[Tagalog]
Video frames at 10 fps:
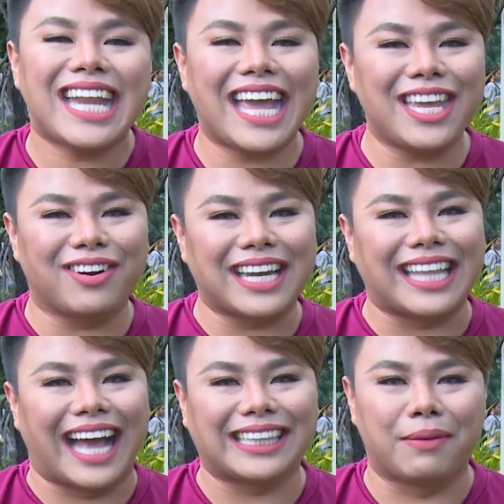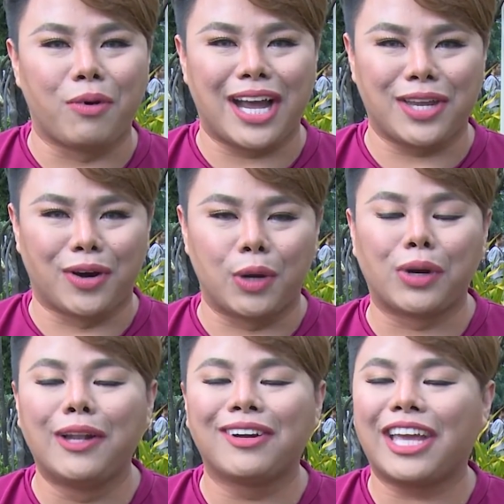na iyong natatamo ngayon.
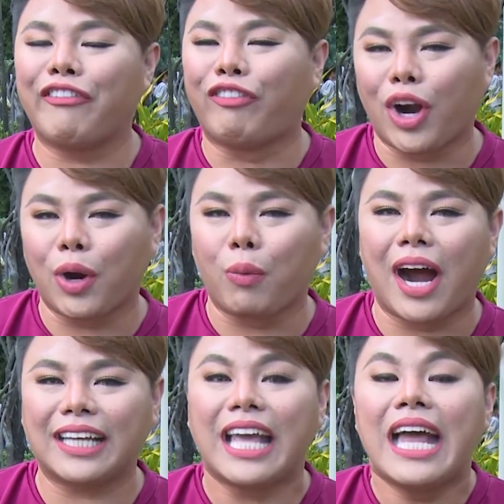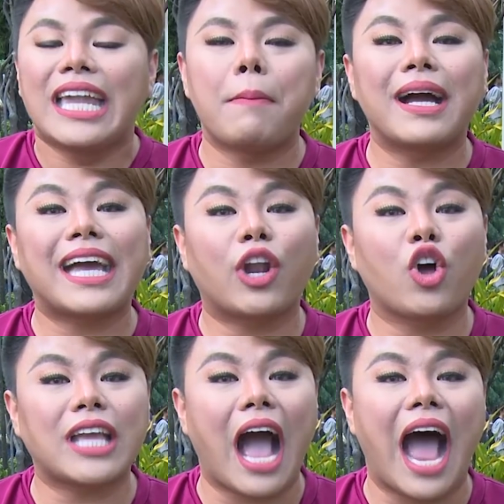We're looking forward na
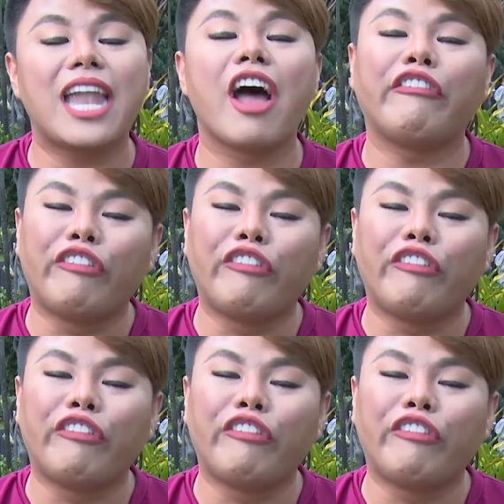magkaroon ka nga ng